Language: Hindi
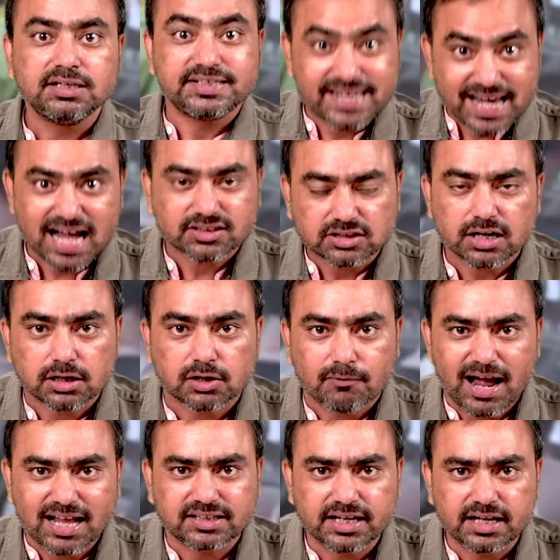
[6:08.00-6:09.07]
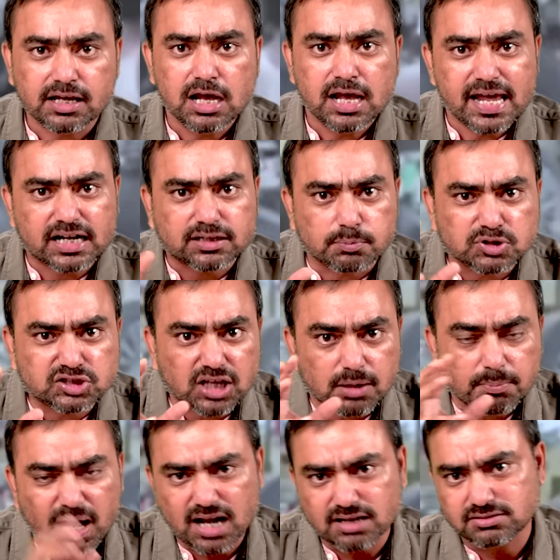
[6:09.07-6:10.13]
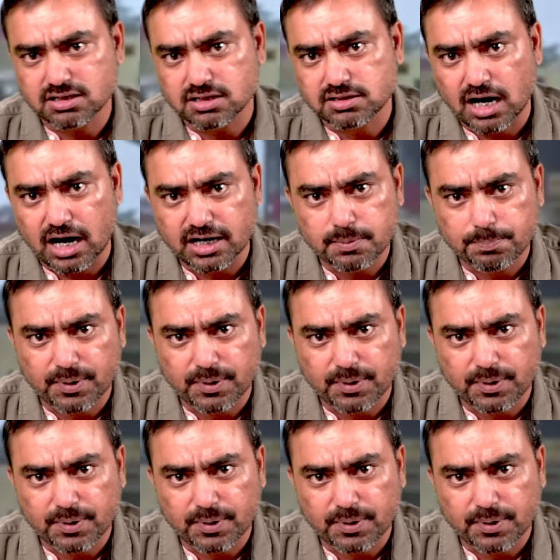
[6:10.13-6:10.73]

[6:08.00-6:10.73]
ये आतंकवादी एक मुसलमान की गाड़ी